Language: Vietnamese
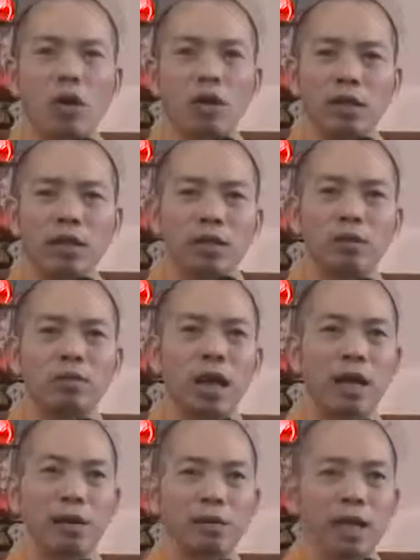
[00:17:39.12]
Con người chúng
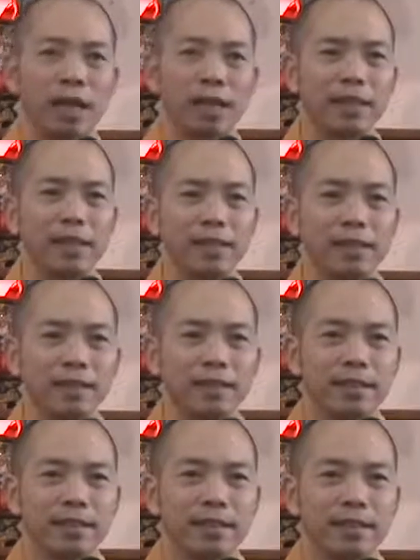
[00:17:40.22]
ta cũng vậy.
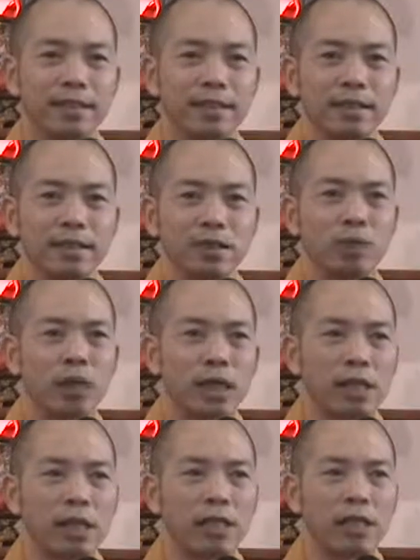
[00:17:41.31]
Chúng
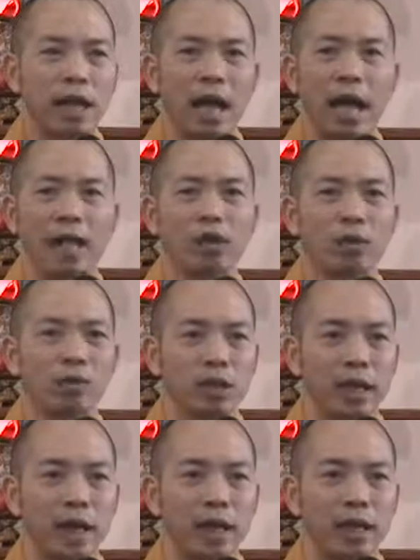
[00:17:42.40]
ta sinh ra ai cũng
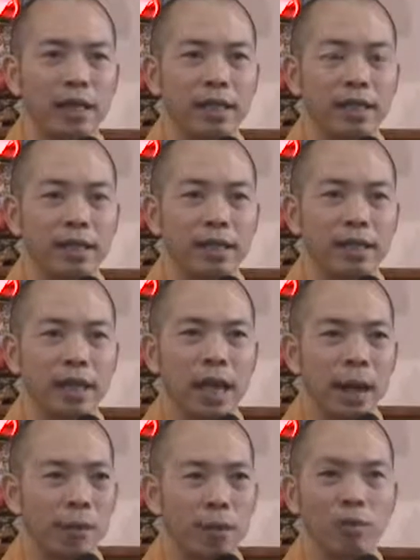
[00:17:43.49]
như ai,
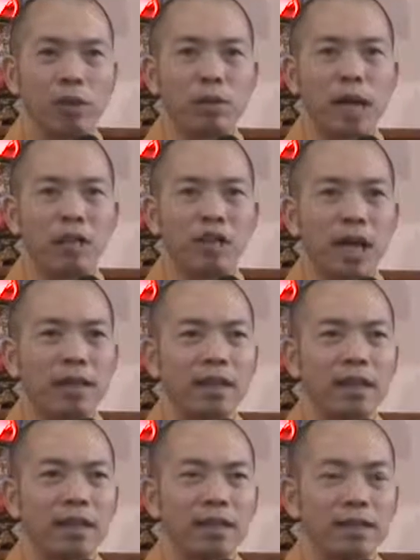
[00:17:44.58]
là một đứa bé trẻ
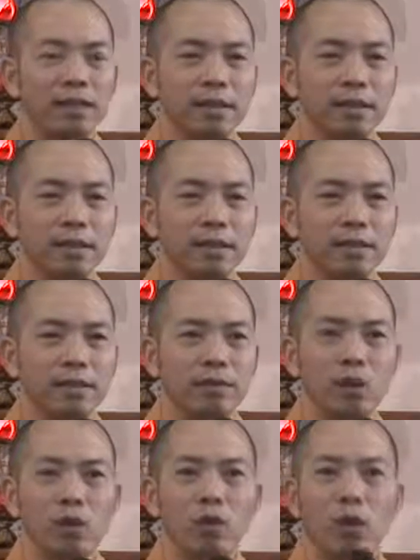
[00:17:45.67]
thơ,
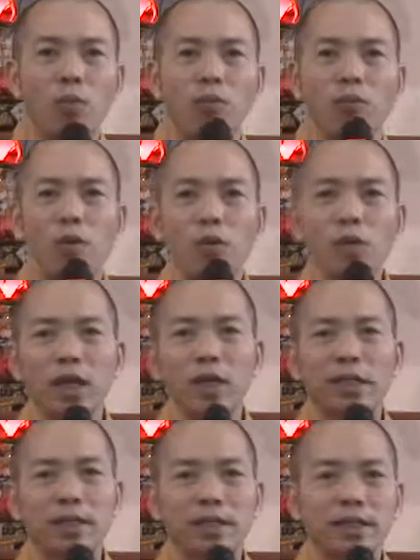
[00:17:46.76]
vô cùng vô tư.